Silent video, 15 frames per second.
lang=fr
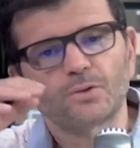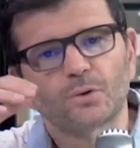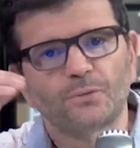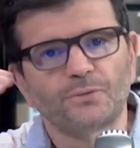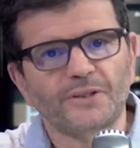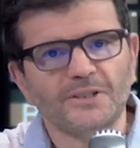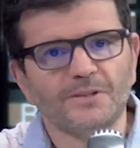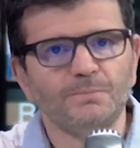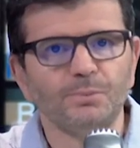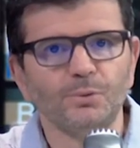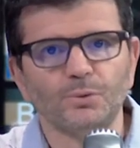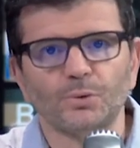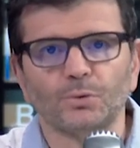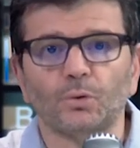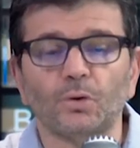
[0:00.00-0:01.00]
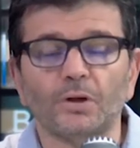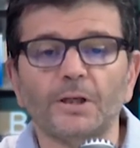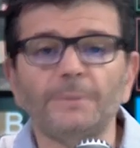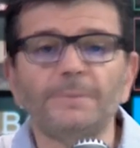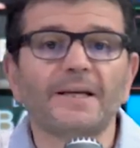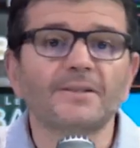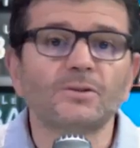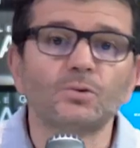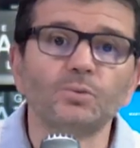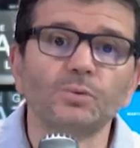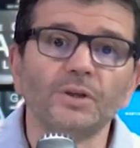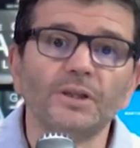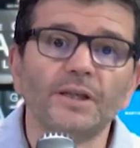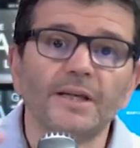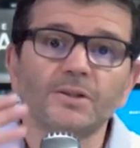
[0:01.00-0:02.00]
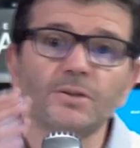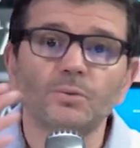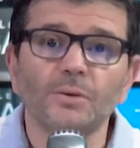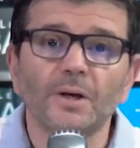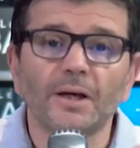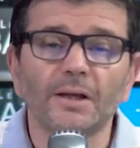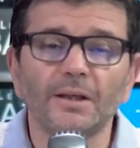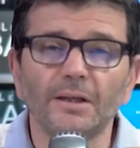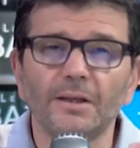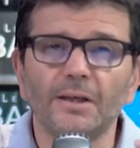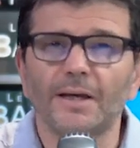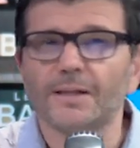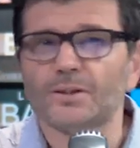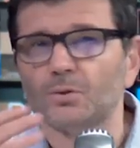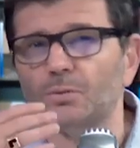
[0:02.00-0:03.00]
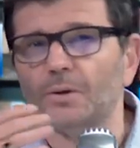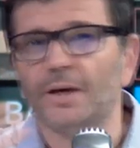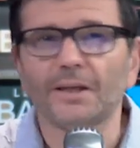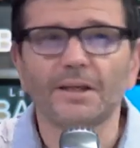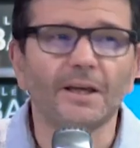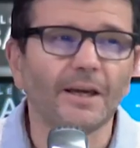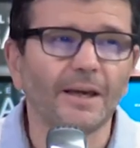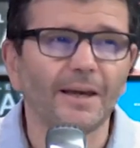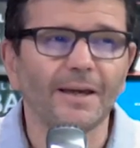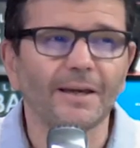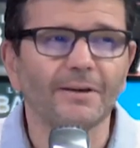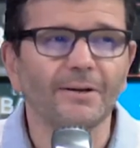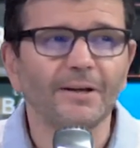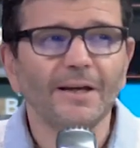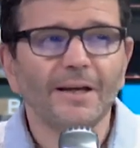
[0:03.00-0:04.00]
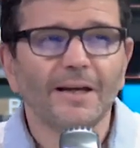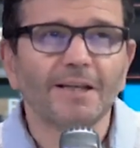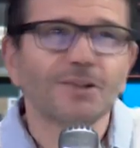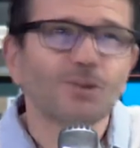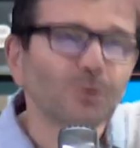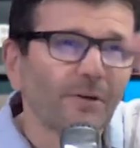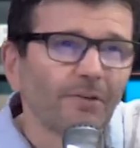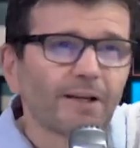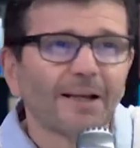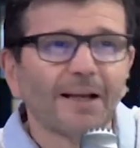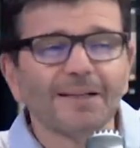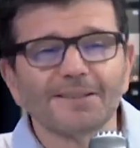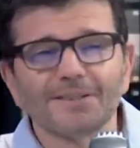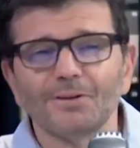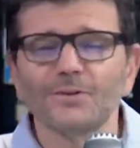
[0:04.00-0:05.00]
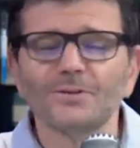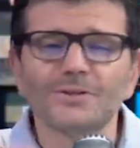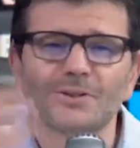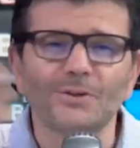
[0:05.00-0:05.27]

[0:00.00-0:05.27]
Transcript: Facebook, sur ton clip, il y a souris S-U-R-I, S-U-R-Y, S-U avec l'accent, sans